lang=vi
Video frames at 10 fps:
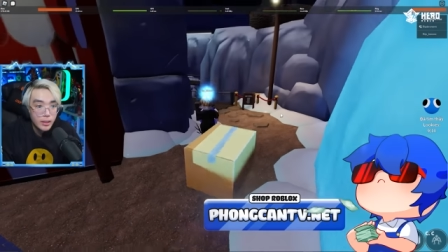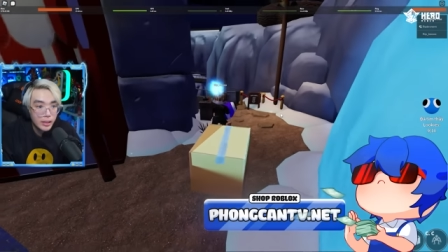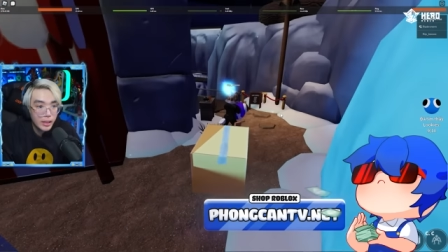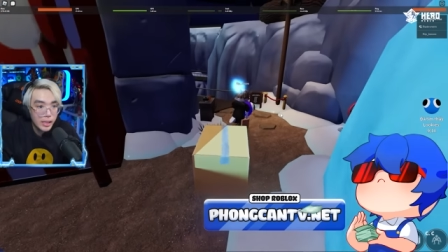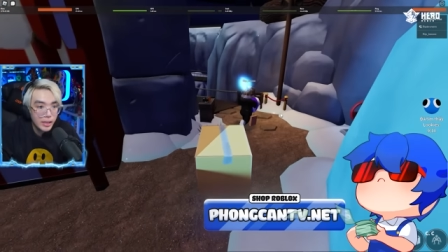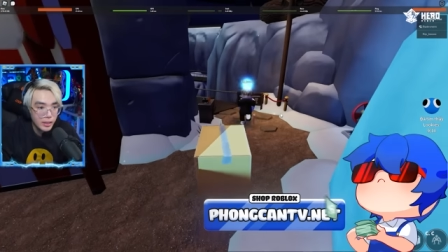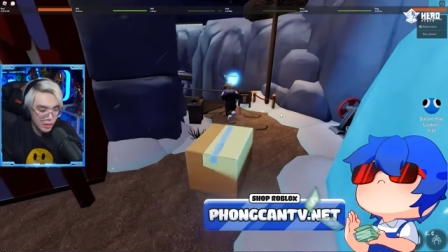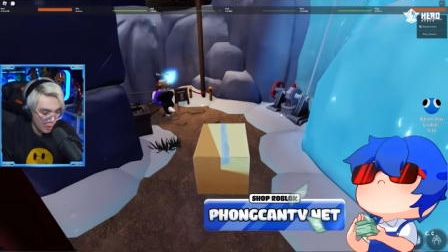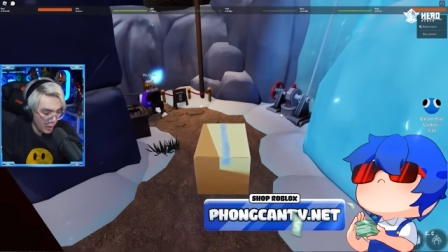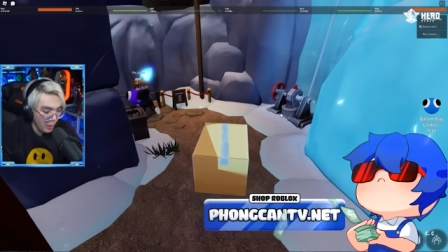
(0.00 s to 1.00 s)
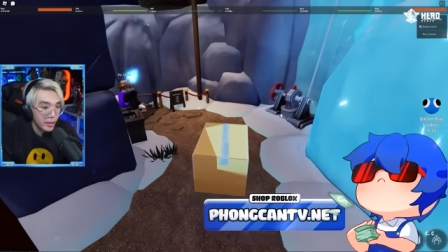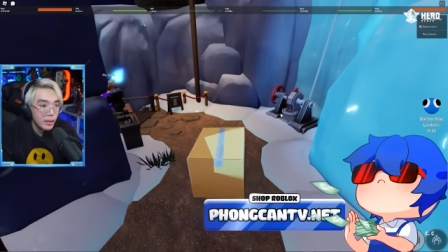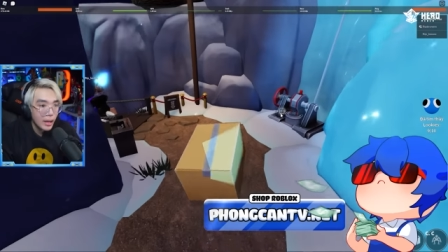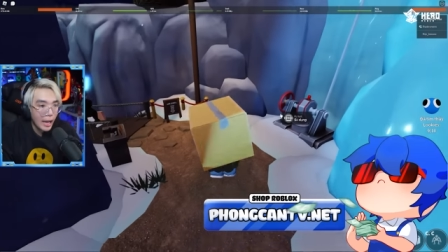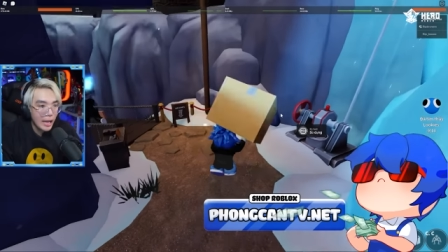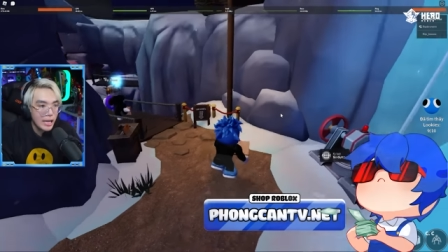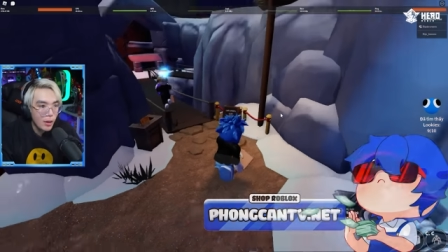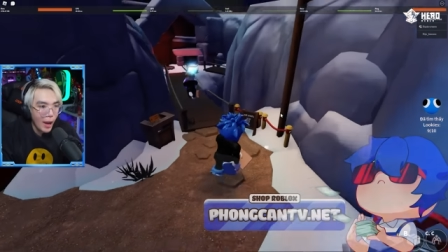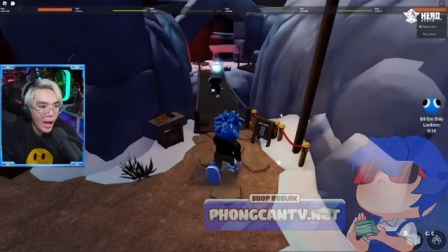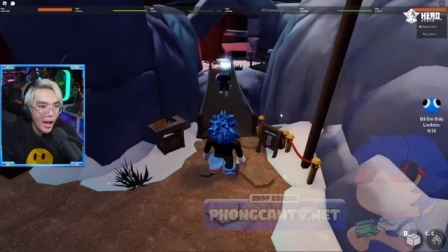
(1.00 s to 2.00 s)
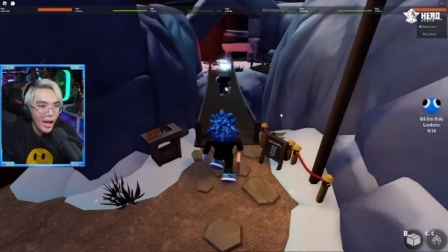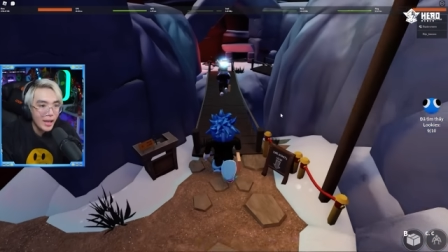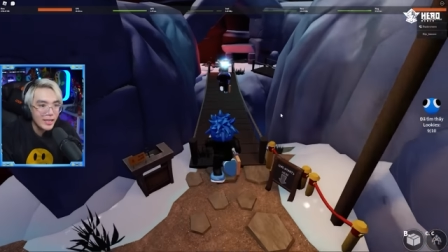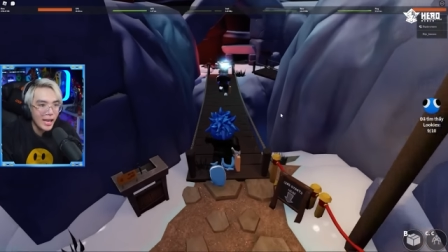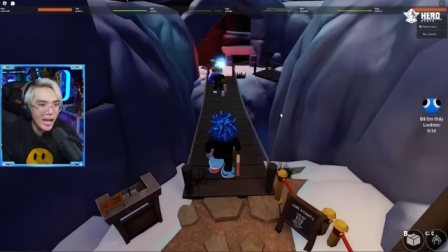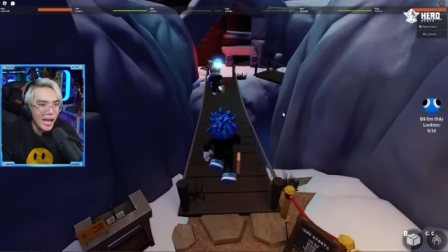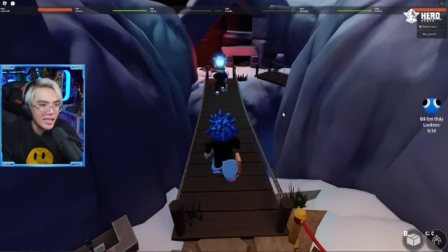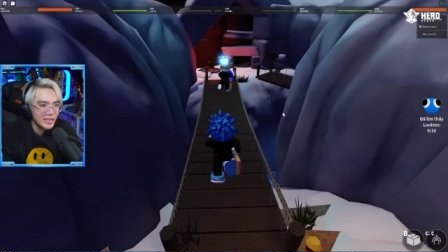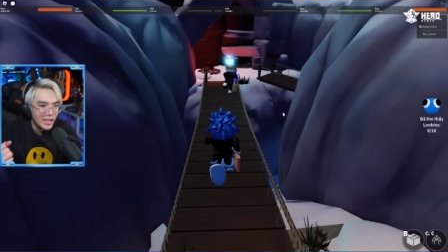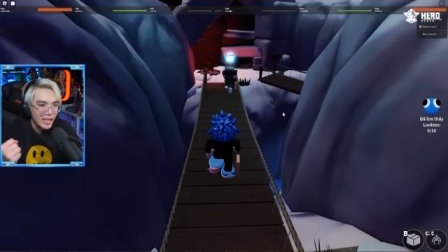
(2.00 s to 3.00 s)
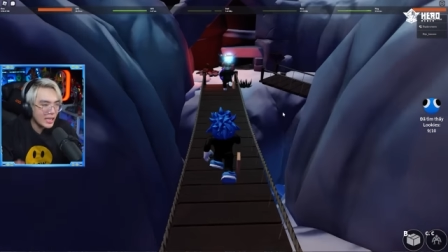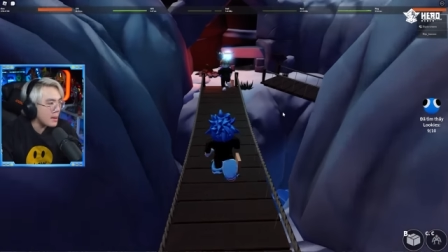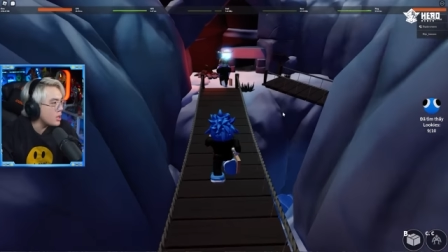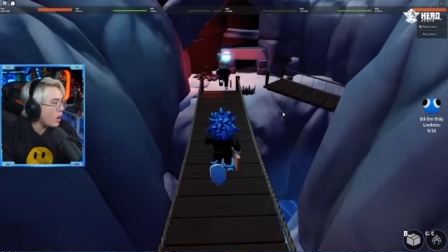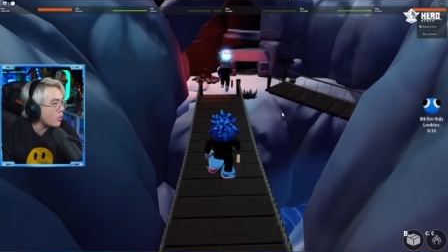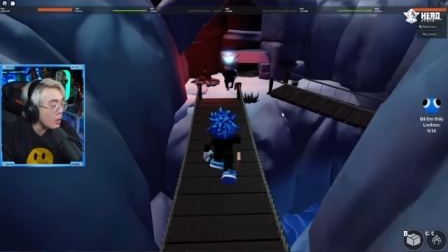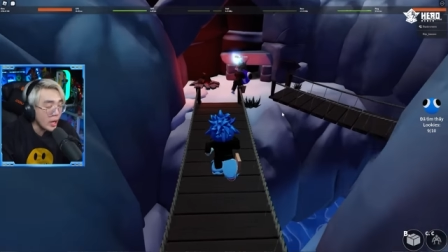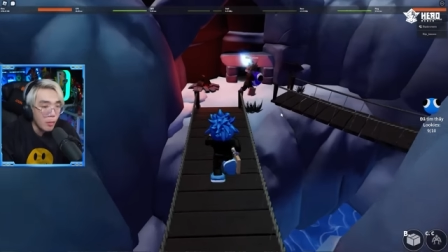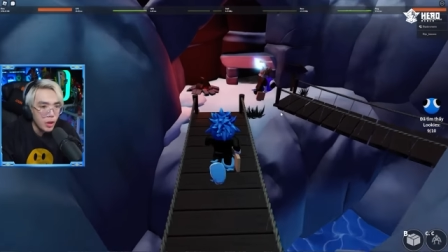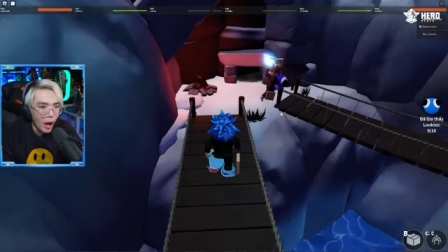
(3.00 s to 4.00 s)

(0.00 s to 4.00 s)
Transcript: nhanh nhanh nhanh đúng rồi đúng rồi hay quá yes tìm được con cuối cùng luôn